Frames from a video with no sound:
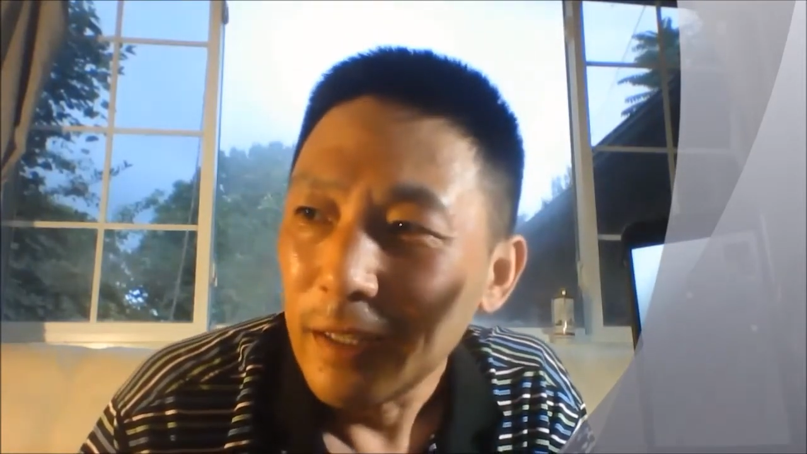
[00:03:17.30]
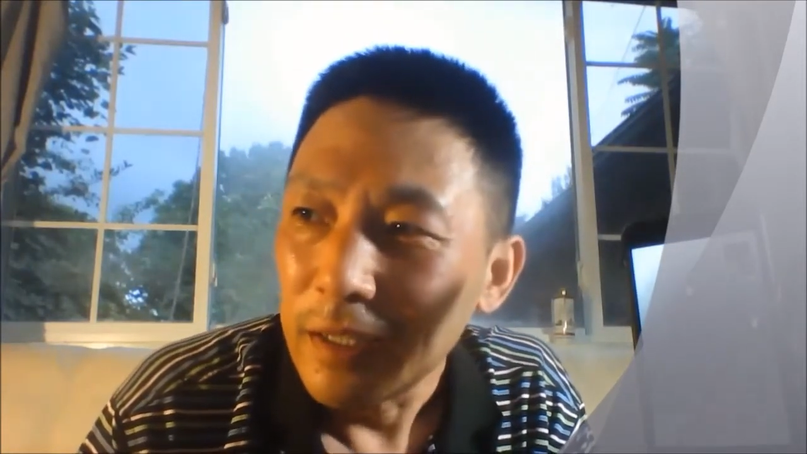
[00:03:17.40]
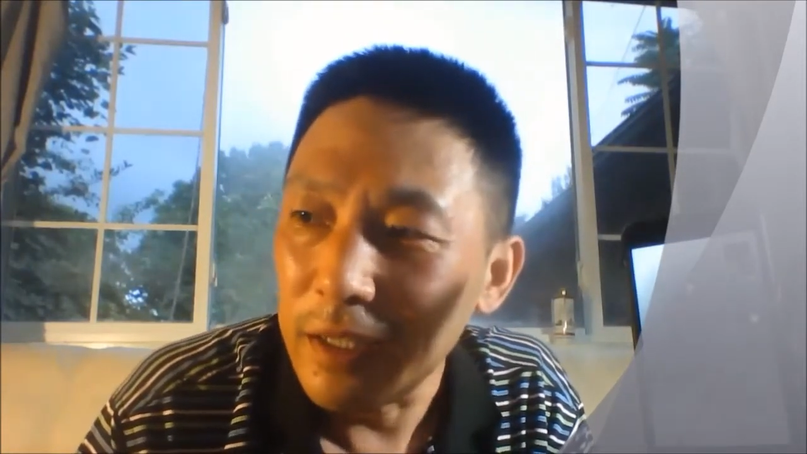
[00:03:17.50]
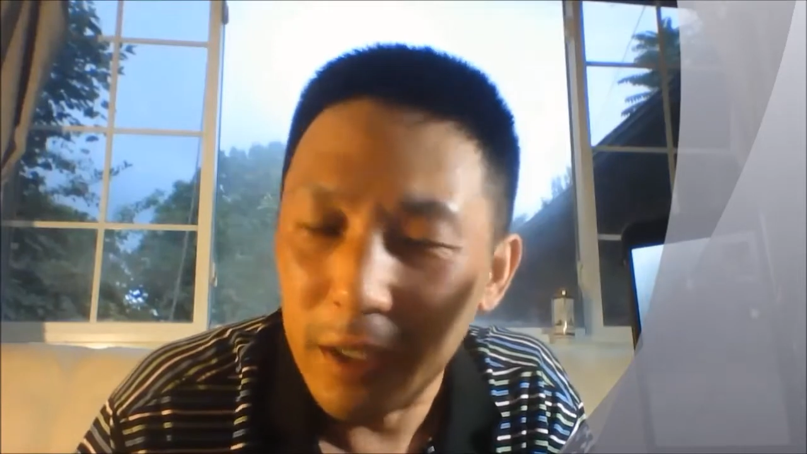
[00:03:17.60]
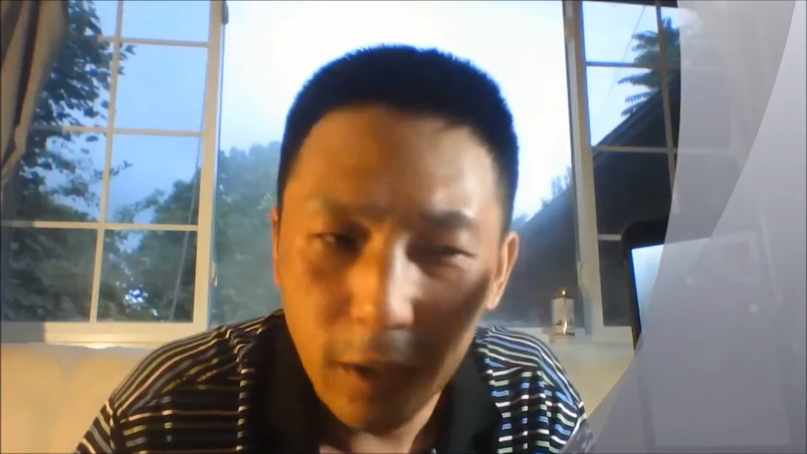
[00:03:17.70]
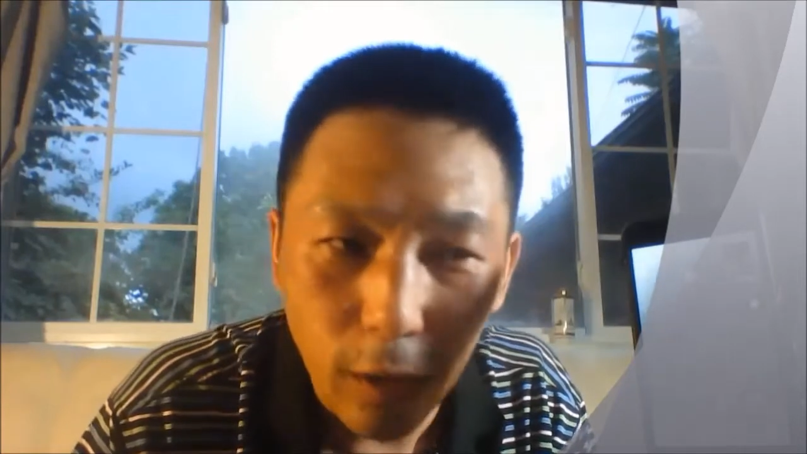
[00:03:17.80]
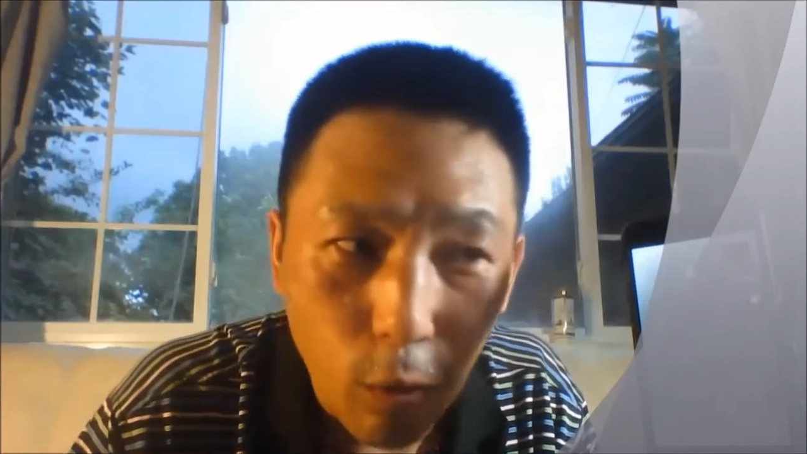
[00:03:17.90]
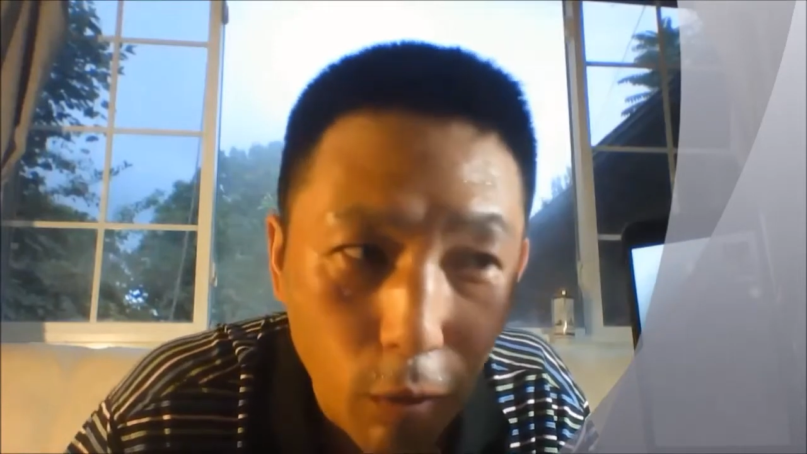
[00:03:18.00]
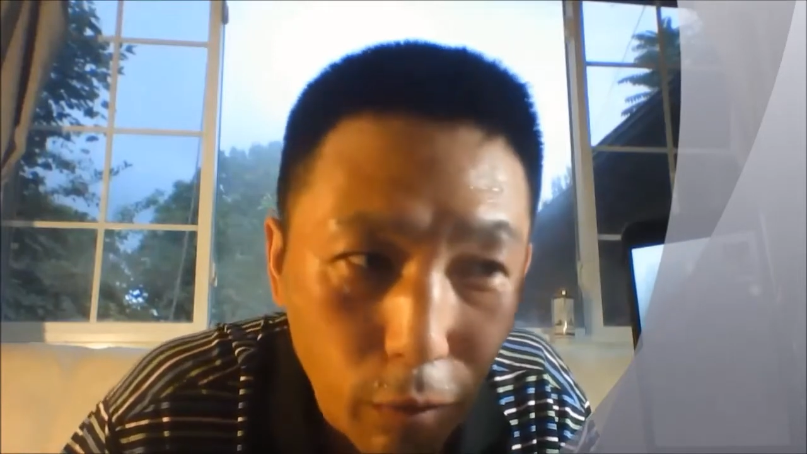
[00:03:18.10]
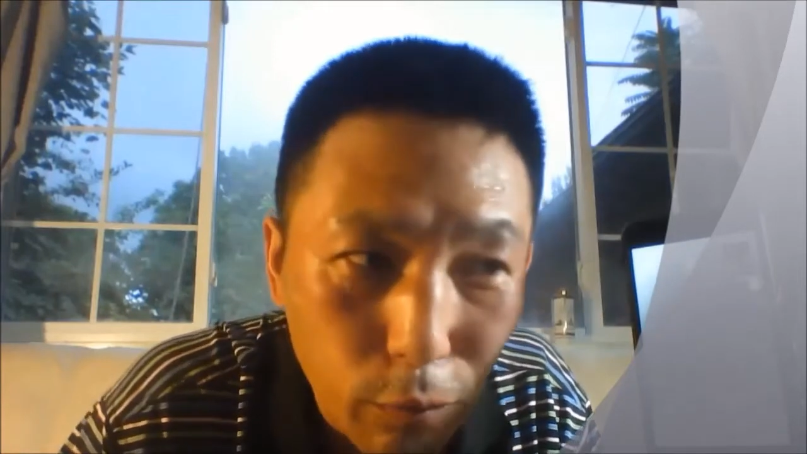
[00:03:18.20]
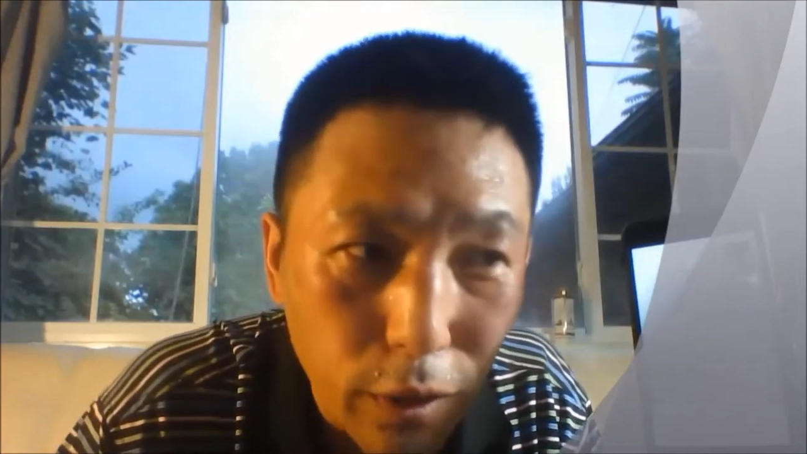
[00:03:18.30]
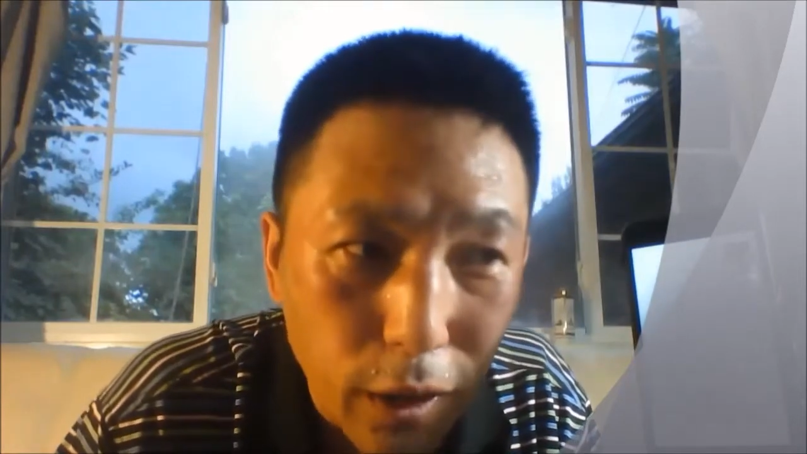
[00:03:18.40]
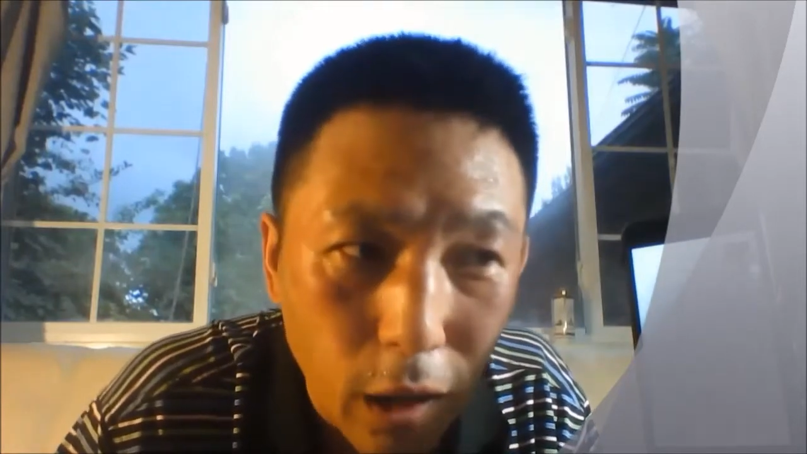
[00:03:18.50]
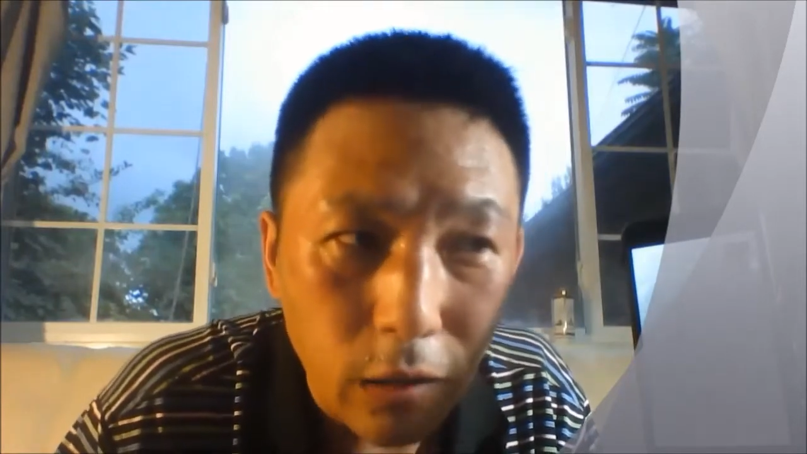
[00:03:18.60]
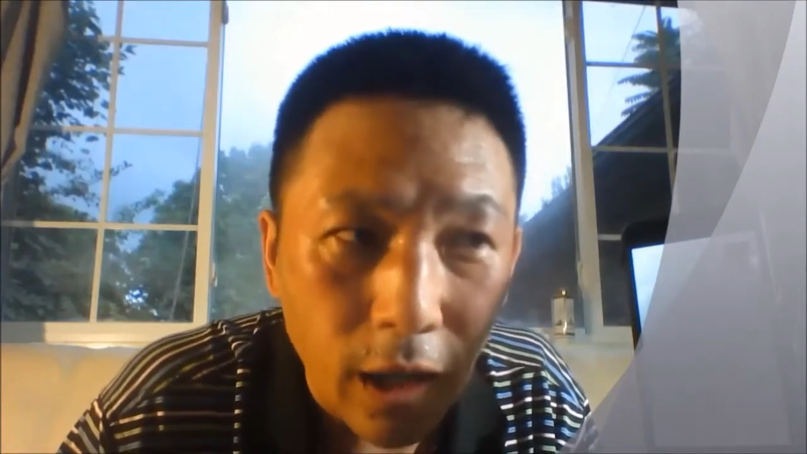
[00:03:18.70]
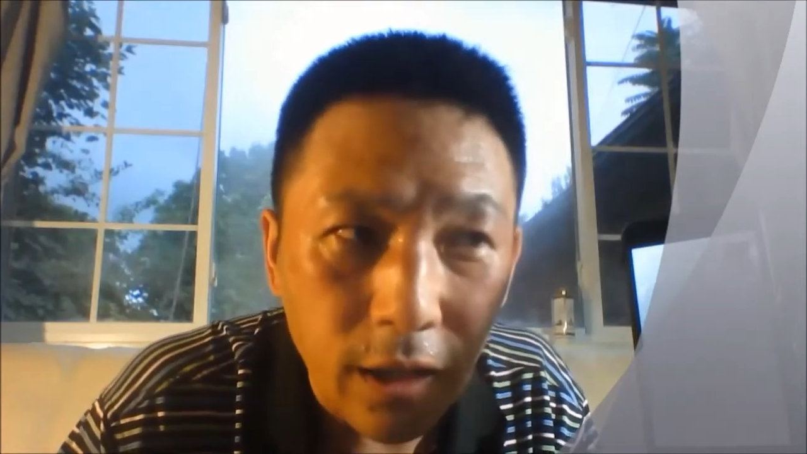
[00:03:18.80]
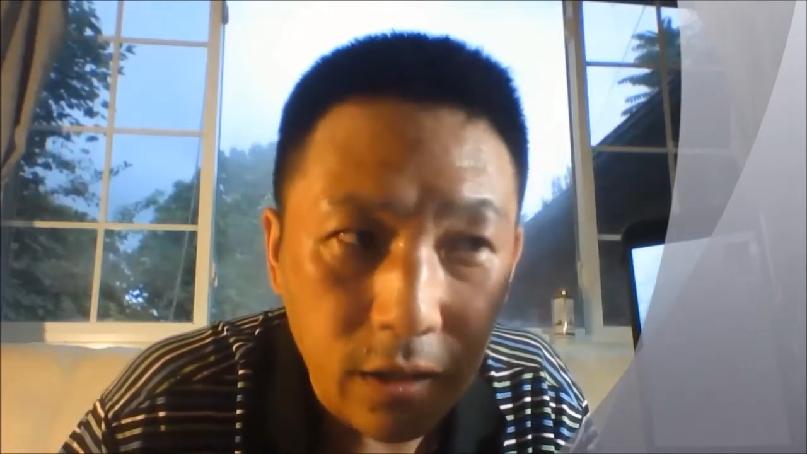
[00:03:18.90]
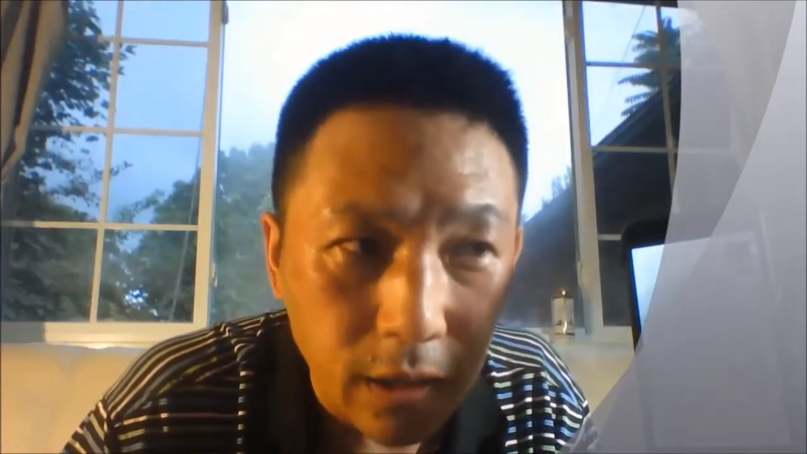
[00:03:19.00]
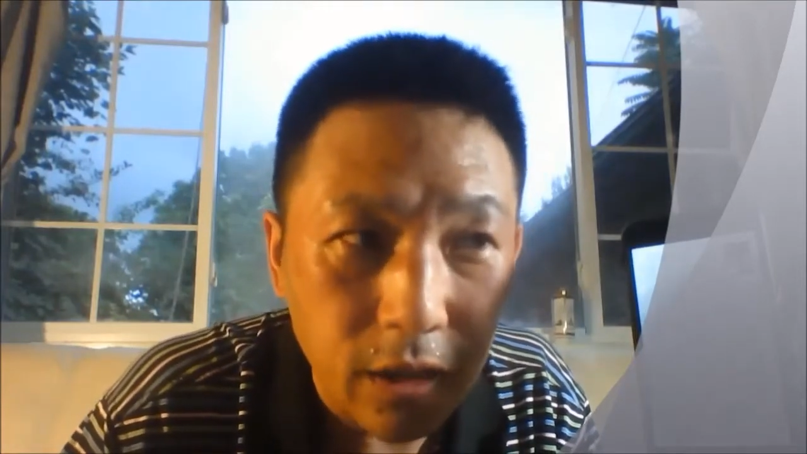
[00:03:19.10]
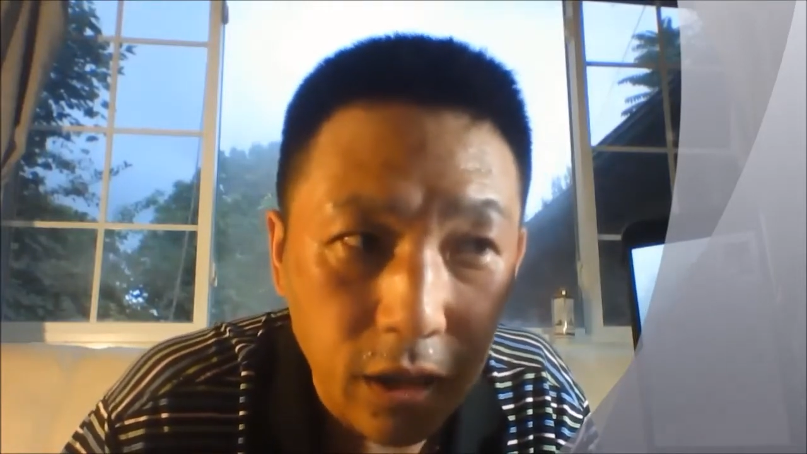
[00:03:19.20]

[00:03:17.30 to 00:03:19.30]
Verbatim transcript: 你知道郭文贵告他诈，